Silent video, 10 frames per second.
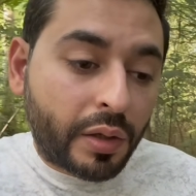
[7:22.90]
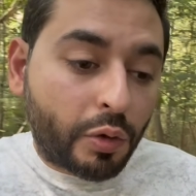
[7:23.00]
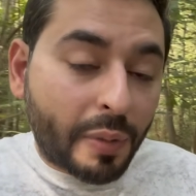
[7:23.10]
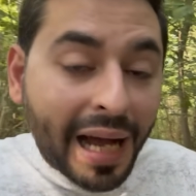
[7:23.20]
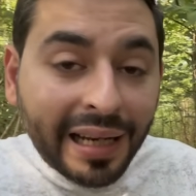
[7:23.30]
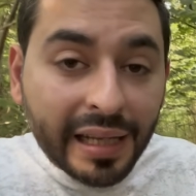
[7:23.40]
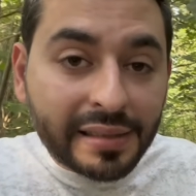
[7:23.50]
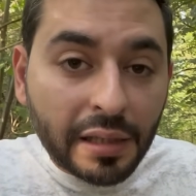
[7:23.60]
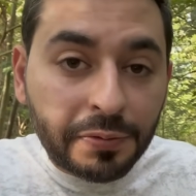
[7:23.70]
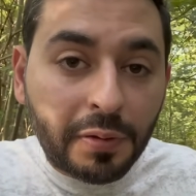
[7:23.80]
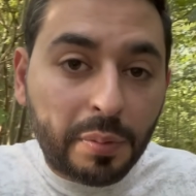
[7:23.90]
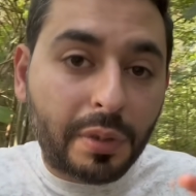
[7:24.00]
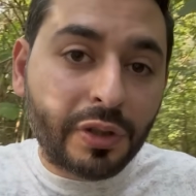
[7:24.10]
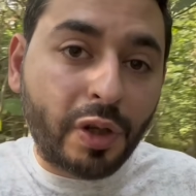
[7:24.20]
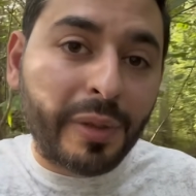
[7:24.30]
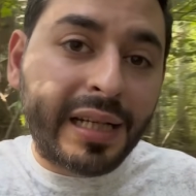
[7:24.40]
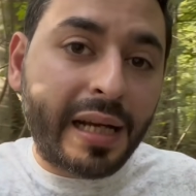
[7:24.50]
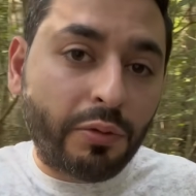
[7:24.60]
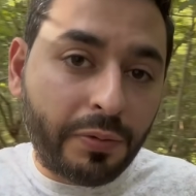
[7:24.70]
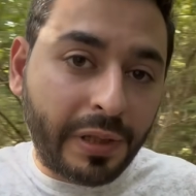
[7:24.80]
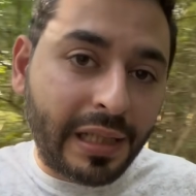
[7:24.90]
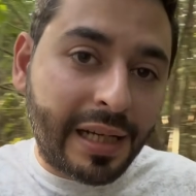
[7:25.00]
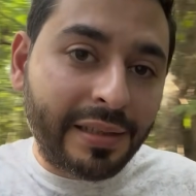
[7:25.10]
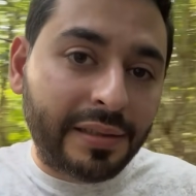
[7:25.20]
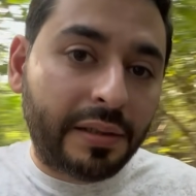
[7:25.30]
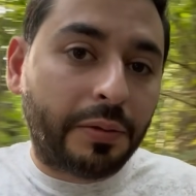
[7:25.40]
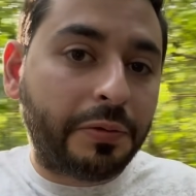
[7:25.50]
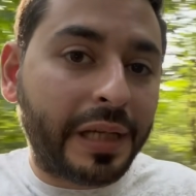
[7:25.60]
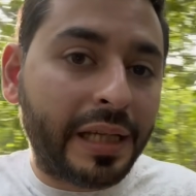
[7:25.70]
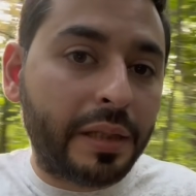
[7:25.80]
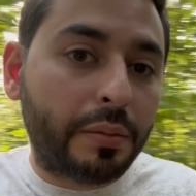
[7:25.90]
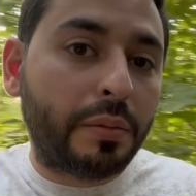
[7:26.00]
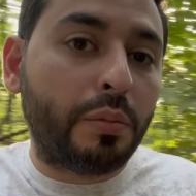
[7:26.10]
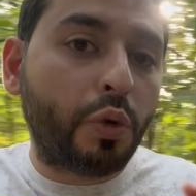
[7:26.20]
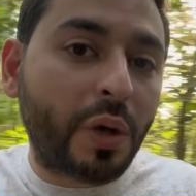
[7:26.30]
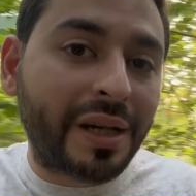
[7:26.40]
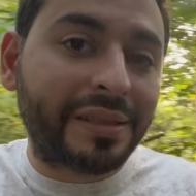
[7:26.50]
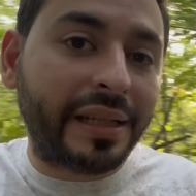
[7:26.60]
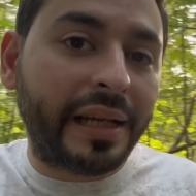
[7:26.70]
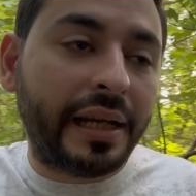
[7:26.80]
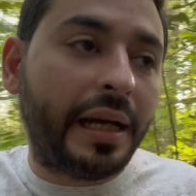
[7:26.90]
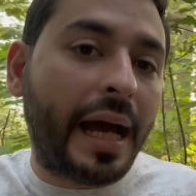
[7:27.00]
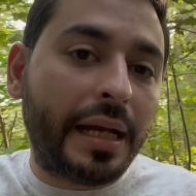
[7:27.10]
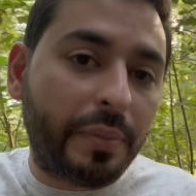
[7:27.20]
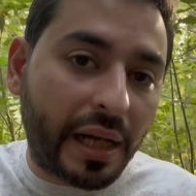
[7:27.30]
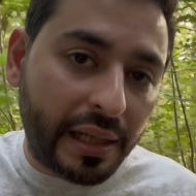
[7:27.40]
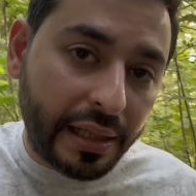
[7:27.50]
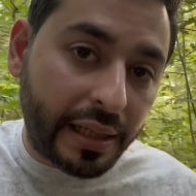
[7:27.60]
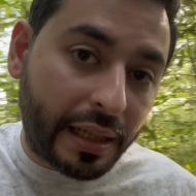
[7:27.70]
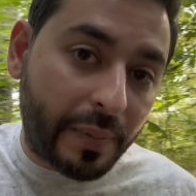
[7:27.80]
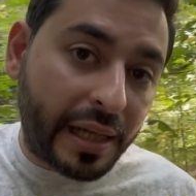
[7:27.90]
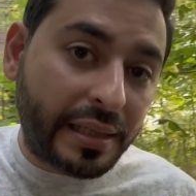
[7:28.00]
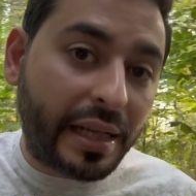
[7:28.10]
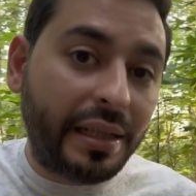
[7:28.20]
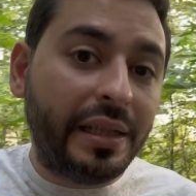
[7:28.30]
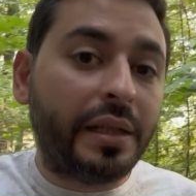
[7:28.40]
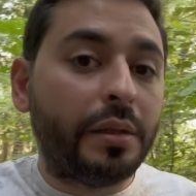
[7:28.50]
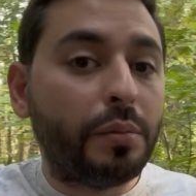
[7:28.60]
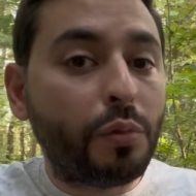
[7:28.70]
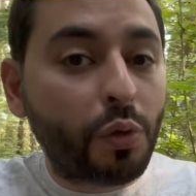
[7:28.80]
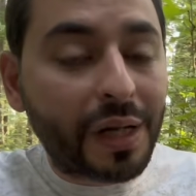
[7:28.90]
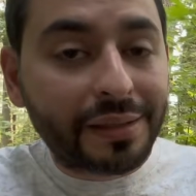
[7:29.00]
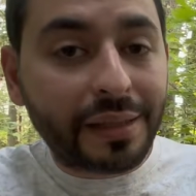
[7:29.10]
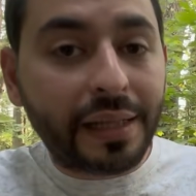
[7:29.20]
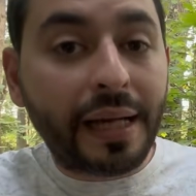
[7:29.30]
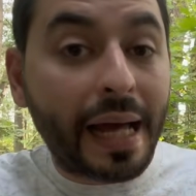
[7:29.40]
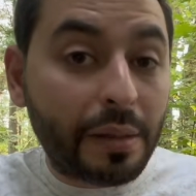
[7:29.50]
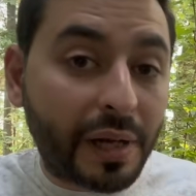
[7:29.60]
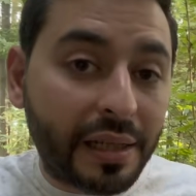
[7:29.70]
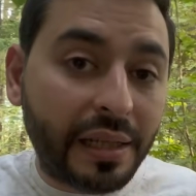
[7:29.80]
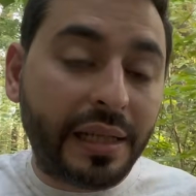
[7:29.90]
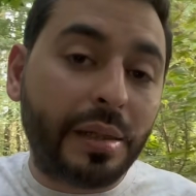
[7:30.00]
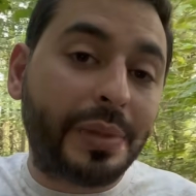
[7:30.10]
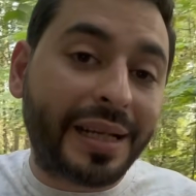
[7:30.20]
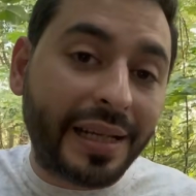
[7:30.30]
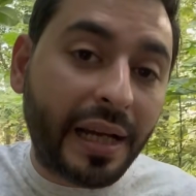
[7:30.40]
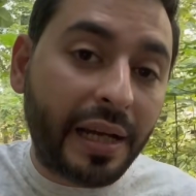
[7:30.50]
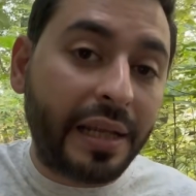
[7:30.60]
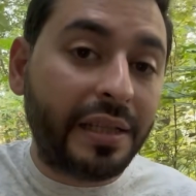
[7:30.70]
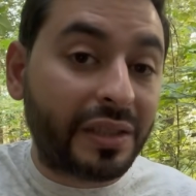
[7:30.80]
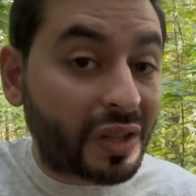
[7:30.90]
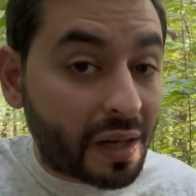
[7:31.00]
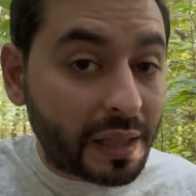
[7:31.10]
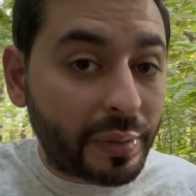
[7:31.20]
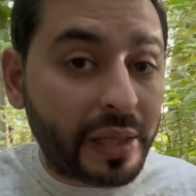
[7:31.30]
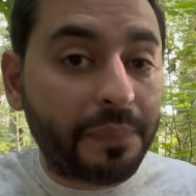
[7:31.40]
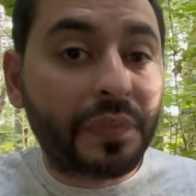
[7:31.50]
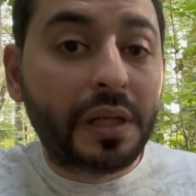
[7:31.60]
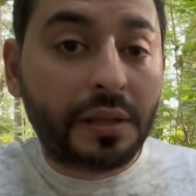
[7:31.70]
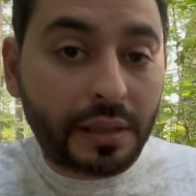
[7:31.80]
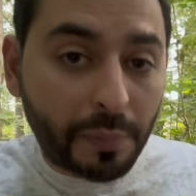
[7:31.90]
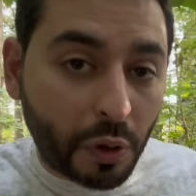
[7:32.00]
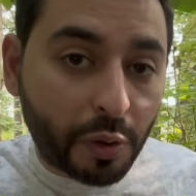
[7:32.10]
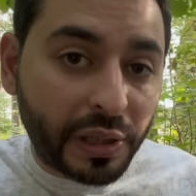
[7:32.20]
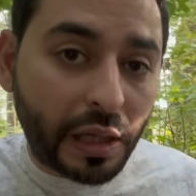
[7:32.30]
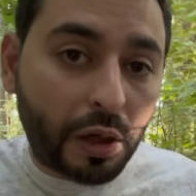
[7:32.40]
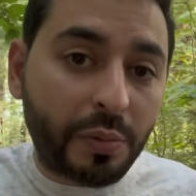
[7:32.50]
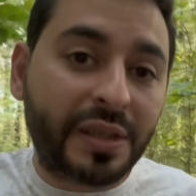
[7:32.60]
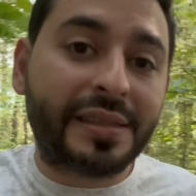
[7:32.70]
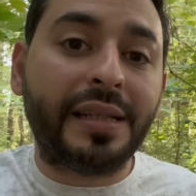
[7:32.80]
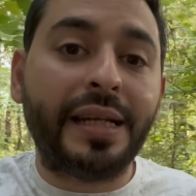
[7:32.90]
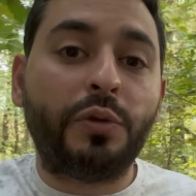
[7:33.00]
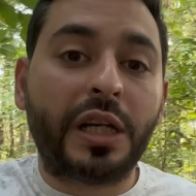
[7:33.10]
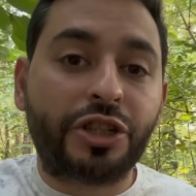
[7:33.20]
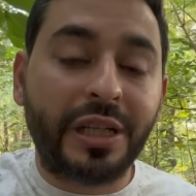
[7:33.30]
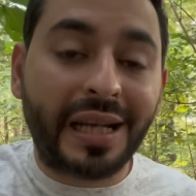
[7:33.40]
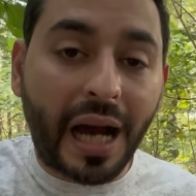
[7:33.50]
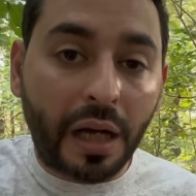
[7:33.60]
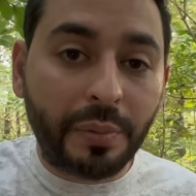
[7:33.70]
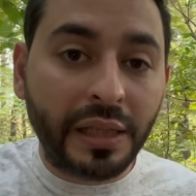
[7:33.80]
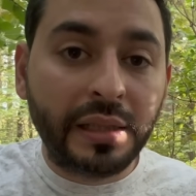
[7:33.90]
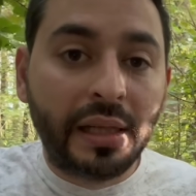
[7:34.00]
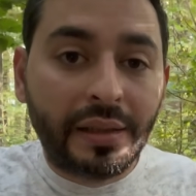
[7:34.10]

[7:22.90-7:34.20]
ومع الأسف من ضمن هالوفيات في مواطنة ألمانية كمان يعني مواطنة ألمانية بريئة هي طالبة تبلغ من العمر 22 عاما